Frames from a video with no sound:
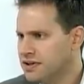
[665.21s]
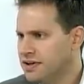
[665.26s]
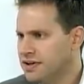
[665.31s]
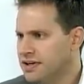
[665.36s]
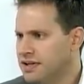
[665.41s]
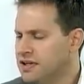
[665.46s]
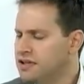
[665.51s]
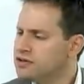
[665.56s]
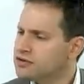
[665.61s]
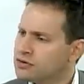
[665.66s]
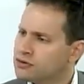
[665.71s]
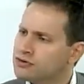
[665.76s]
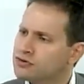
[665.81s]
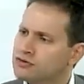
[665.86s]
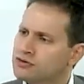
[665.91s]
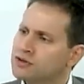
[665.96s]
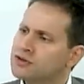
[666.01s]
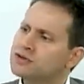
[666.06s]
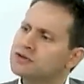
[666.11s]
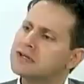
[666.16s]
E isso nos
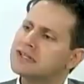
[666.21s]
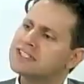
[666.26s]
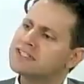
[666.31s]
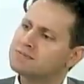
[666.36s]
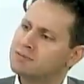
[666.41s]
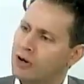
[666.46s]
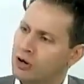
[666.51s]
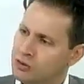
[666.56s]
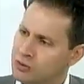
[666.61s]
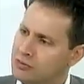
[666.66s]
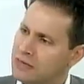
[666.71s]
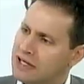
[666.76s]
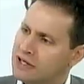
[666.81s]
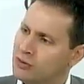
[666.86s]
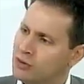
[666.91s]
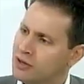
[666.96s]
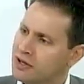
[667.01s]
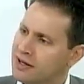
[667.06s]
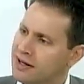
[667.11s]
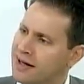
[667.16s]
trouxe um respaldo
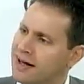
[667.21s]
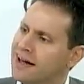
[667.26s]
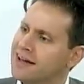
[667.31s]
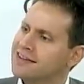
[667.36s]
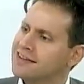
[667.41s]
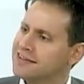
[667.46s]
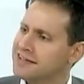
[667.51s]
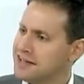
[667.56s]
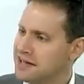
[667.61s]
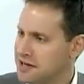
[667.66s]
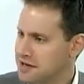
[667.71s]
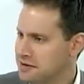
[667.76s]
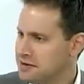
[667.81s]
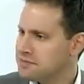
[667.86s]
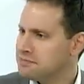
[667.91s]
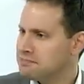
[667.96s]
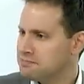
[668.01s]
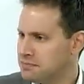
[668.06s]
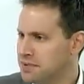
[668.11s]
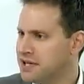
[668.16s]
maior até
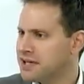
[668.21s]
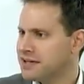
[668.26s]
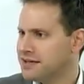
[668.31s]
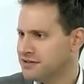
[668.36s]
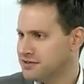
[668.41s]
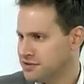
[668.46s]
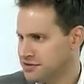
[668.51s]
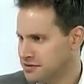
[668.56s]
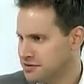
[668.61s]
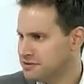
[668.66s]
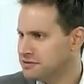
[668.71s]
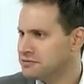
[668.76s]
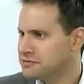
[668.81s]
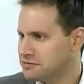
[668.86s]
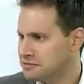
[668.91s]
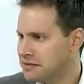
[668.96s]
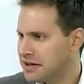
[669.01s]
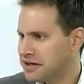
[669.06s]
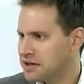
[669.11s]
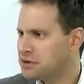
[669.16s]
perante o,
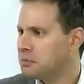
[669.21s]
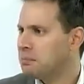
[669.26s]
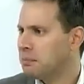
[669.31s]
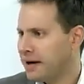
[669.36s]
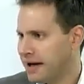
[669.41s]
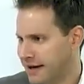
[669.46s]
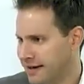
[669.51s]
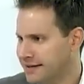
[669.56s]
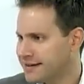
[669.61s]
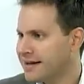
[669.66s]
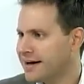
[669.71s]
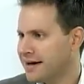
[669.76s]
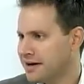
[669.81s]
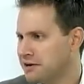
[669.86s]
aqui o Paraná,